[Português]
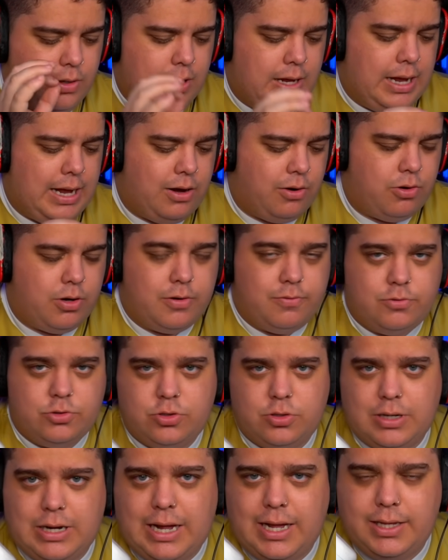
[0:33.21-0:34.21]
Agora eu vou
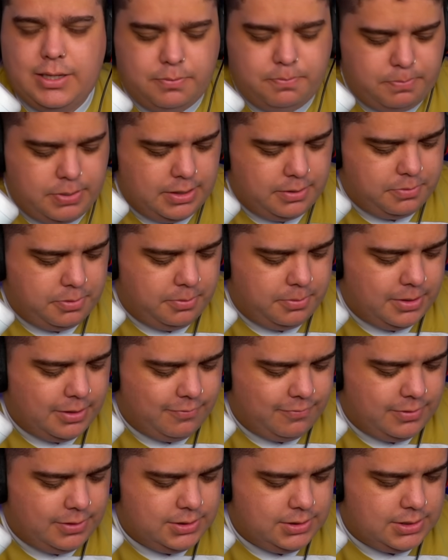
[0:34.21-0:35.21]
jogar aí pela primeira
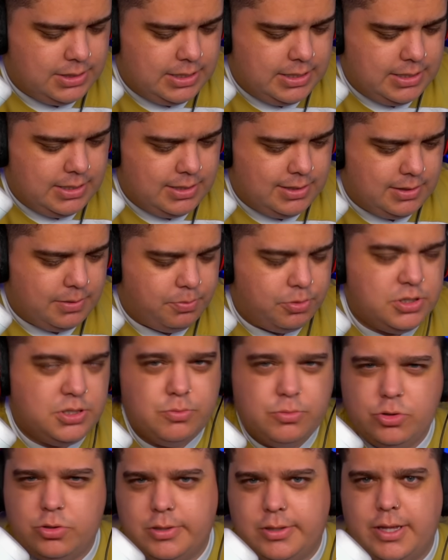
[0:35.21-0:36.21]
vez, é, depois de
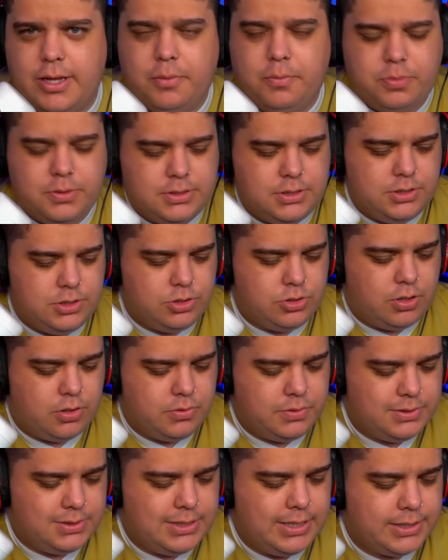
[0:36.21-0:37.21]
muito tempo, a gente joga
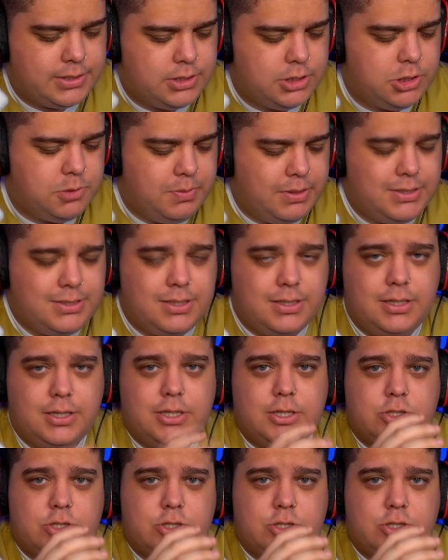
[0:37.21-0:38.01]
com esse deck X-Besta,